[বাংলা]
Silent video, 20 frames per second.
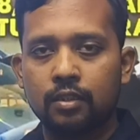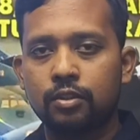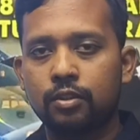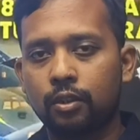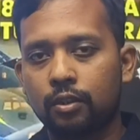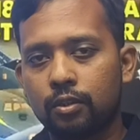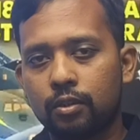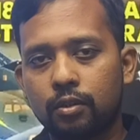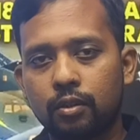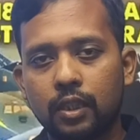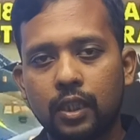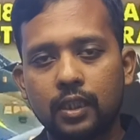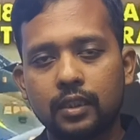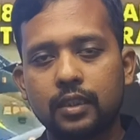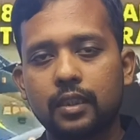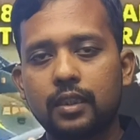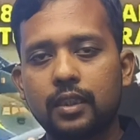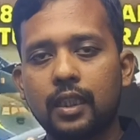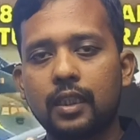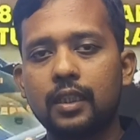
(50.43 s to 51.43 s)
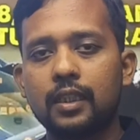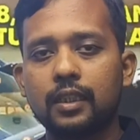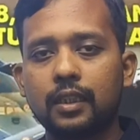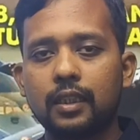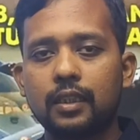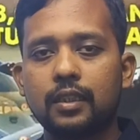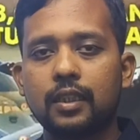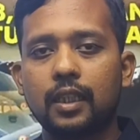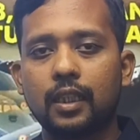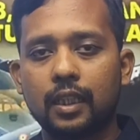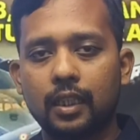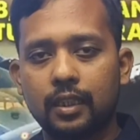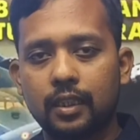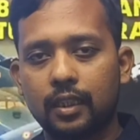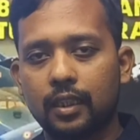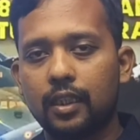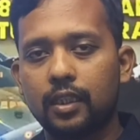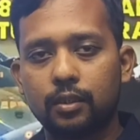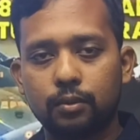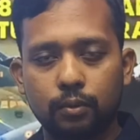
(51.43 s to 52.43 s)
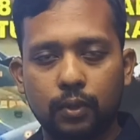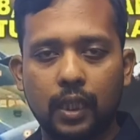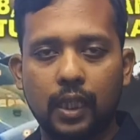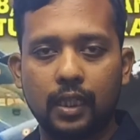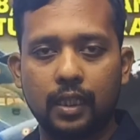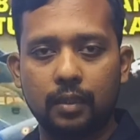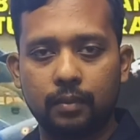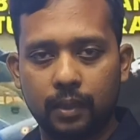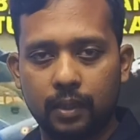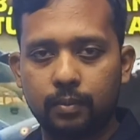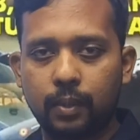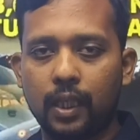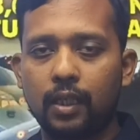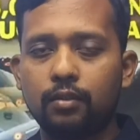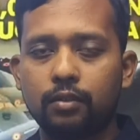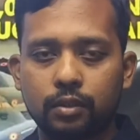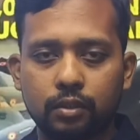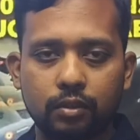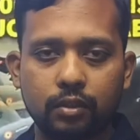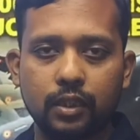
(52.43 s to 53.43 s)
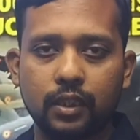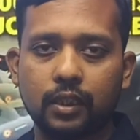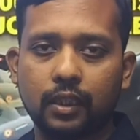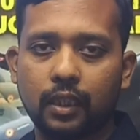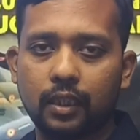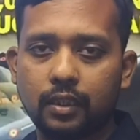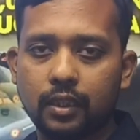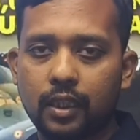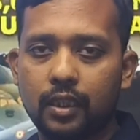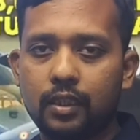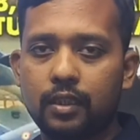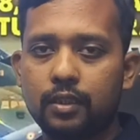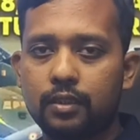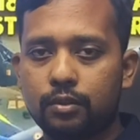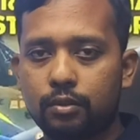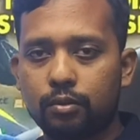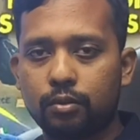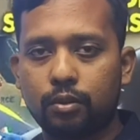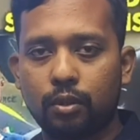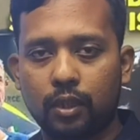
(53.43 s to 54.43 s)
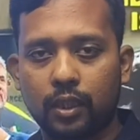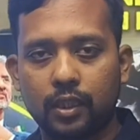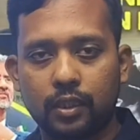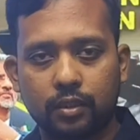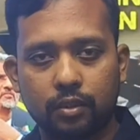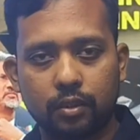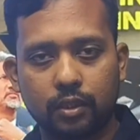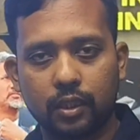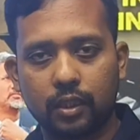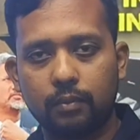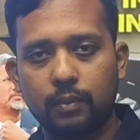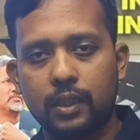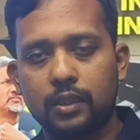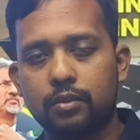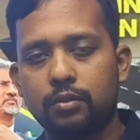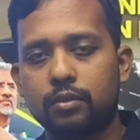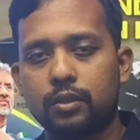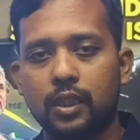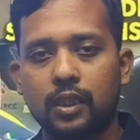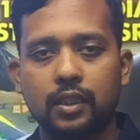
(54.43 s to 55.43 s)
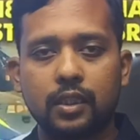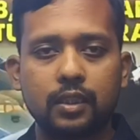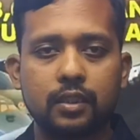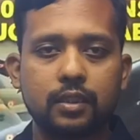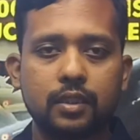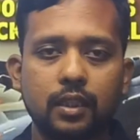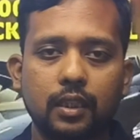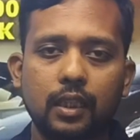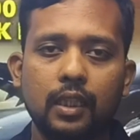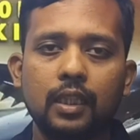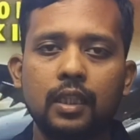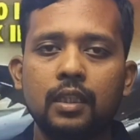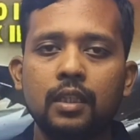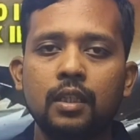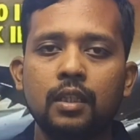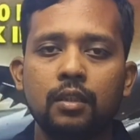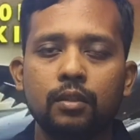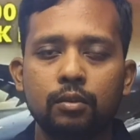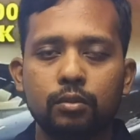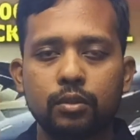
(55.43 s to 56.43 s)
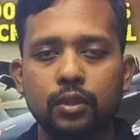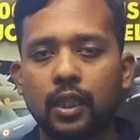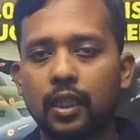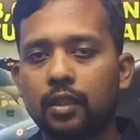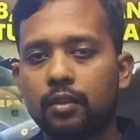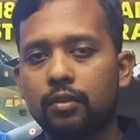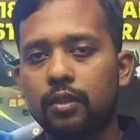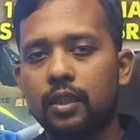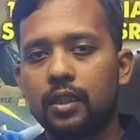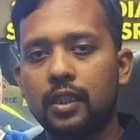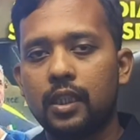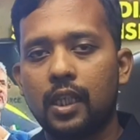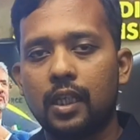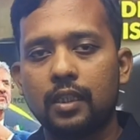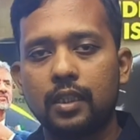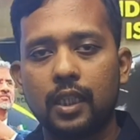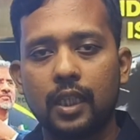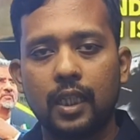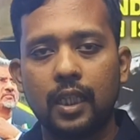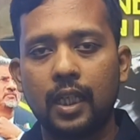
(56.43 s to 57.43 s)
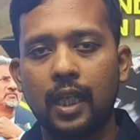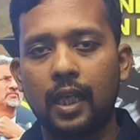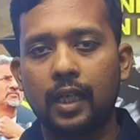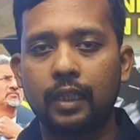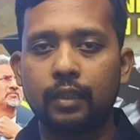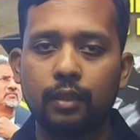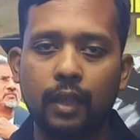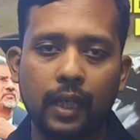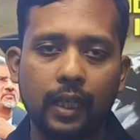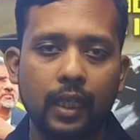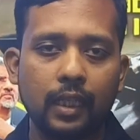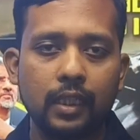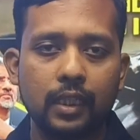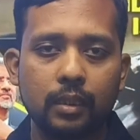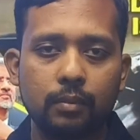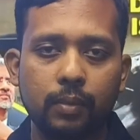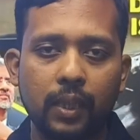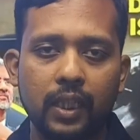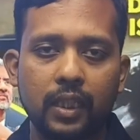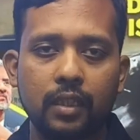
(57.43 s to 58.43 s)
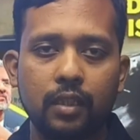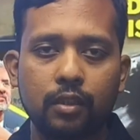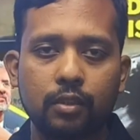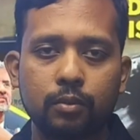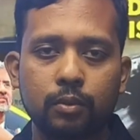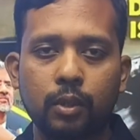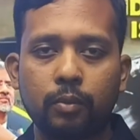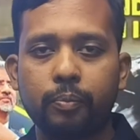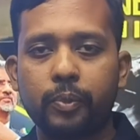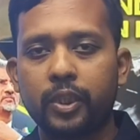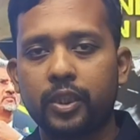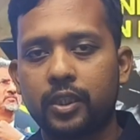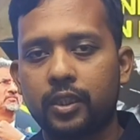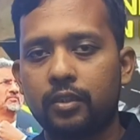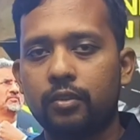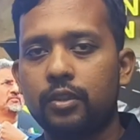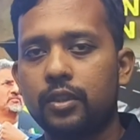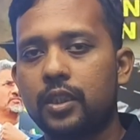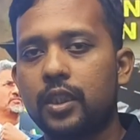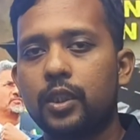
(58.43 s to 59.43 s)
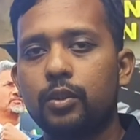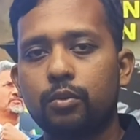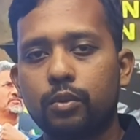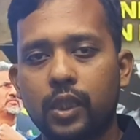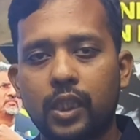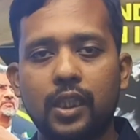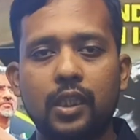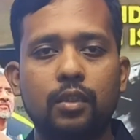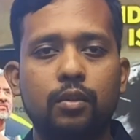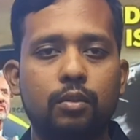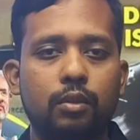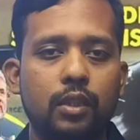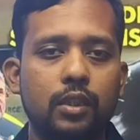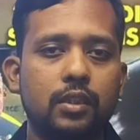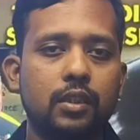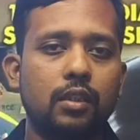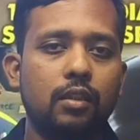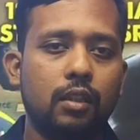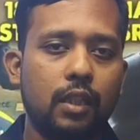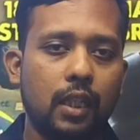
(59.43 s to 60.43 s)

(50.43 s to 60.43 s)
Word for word: জনগণ আছে তাদেরকে সেখান থেকে তুলে আনা মানে ভারতীয়দেরকে সেই যুদ্ধক্ষেত্র থেকে বা যুদ্ধের দেশ থেকে উদ্ধার করে নিয়ে আসা এর আগেও একাধিকবার এরকম অপারেশন হয়েছে ইউক্রেনেও হয়েছিল